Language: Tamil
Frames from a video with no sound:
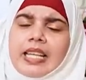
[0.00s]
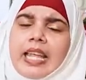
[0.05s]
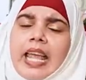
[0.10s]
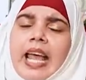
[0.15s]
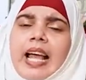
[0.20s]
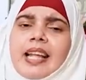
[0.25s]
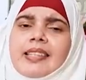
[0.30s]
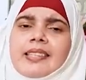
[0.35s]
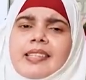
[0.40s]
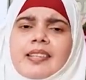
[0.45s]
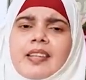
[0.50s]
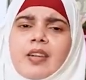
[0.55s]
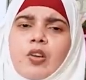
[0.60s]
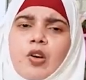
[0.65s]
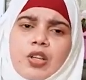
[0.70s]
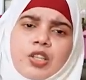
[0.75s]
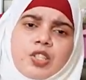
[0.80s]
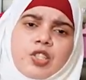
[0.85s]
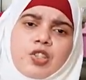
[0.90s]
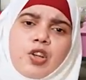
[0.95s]
கேஸுக்கு
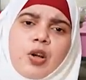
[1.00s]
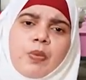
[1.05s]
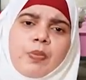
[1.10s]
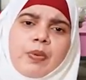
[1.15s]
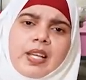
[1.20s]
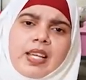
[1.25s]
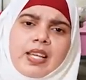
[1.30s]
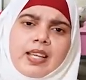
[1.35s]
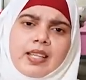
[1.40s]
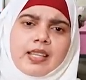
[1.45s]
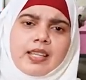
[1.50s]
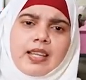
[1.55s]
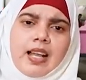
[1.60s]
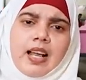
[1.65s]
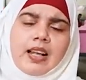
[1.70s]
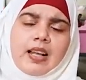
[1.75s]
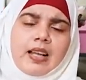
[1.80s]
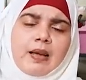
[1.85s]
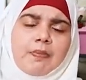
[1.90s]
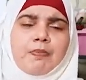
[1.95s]
குறைச்சிட்டோம்
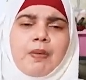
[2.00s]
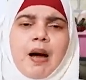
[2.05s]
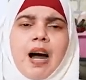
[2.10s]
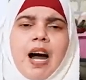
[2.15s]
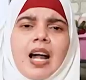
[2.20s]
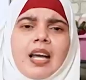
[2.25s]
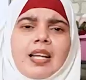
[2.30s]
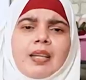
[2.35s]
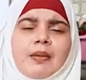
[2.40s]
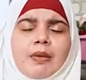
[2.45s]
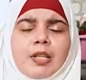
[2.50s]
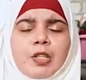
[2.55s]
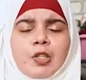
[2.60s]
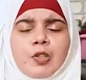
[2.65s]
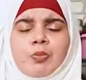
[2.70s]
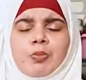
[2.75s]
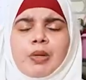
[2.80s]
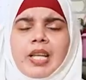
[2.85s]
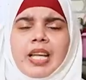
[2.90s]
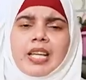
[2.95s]
அப்படிங்கிறதுக்காக பான்
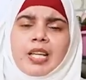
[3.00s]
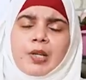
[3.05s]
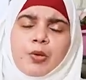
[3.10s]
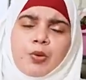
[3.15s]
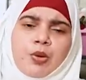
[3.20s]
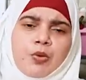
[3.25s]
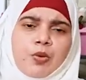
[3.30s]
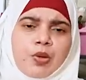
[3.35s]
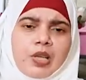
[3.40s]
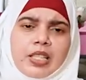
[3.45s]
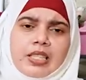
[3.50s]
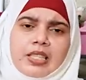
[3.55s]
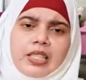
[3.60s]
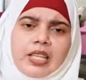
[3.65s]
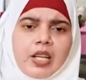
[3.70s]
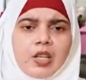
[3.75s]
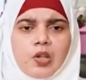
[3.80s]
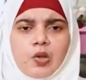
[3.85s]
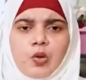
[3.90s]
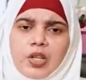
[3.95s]
மற்றும் பேக்கரி
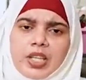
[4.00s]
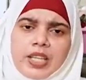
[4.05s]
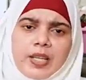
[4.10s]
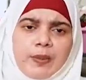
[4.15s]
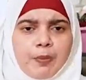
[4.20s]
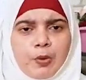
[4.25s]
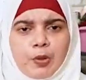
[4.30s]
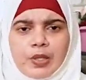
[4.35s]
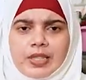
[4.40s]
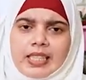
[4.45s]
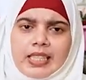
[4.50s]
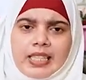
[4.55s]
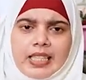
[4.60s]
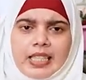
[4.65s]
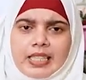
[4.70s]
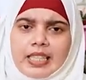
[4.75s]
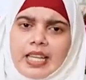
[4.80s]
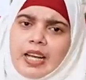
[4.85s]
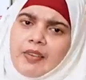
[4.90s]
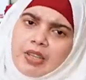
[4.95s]
உணவுகளுக்கு நாங்கள் குறைக்க போகிறது
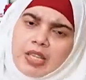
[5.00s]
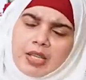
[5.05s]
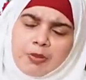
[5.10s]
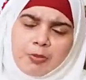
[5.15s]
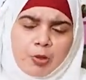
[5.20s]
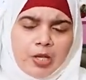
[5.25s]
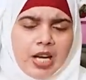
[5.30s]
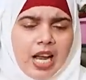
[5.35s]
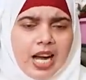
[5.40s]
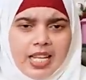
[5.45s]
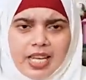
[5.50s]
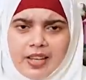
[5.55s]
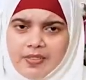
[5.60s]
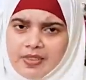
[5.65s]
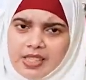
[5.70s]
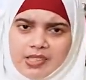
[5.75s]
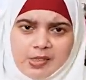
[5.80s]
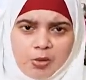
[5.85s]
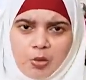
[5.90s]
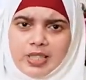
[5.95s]
இல்லைன்னு அவங்க முன்னாடியே
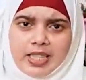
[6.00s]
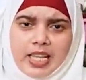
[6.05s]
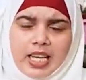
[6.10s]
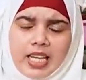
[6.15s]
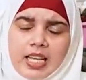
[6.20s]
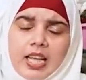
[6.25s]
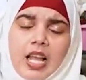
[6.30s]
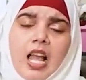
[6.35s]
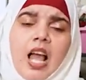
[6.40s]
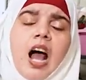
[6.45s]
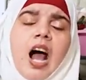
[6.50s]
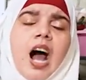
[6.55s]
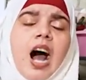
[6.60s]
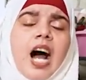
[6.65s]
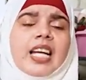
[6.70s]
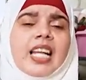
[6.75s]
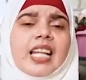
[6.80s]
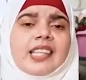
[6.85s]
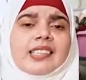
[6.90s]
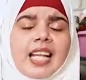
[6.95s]
வந்து சொல்லிட்டாங்க
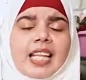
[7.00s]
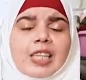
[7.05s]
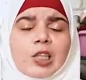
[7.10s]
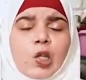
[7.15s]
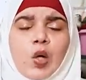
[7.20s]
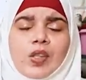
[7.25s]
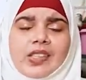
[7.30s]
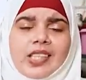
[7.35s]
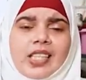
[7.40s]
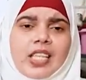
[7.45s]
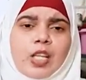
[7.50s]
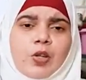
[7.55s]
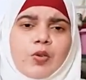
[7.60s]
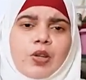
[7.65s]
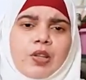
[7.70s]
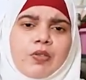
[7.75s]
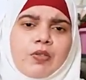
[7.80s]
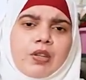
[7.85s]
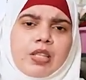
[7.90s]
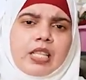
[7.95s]
ஆனால் சத்தோச
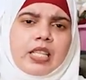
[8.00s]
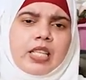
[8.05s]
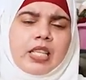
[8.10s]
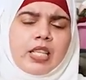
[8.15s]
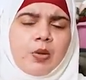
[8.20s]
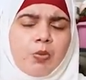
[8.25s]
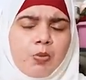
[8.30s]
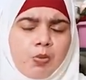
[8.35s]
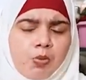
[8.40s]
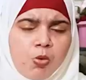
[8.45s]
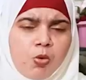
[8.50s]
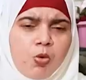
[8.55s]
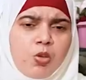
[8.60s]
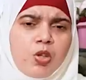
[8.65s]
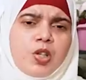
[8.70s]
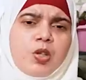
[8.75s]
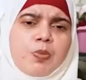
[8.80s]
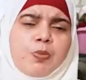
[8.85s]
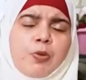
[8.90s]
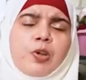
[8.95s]
நிறுவனம் வந்து
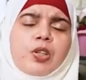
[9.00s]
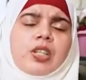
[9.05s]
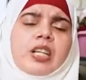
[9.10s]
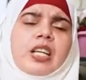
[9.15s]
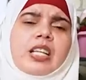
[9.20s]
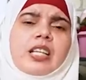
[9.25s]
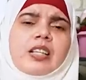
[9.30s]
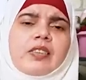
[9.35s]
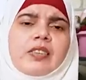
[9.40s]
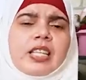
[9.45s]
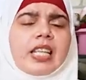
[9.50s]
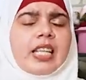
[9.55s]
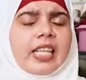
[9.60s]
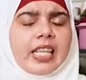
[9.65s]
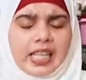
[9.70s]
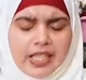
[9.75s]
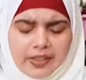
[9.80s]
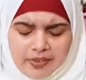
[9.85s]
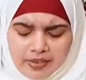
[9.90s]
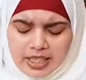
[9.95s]
மூன்று பொருட்களுக்கு வந்து
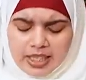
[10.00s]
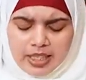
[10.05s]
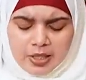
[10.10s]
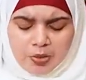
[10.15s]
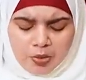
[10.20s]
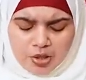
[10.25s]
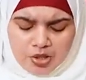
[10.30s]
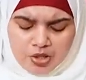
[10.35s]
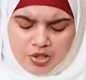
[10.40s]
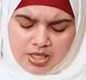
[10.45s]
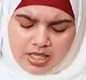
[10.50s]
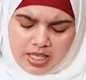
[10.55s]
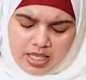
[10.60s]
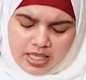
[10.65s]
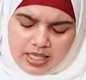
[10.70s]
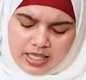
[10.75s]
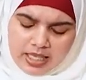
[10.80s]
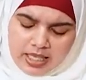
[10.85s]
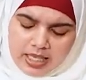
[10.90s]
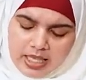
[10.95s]
இன்னைக்கு விலையை
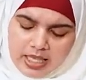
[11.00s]
குறைச்சிருக்காங்க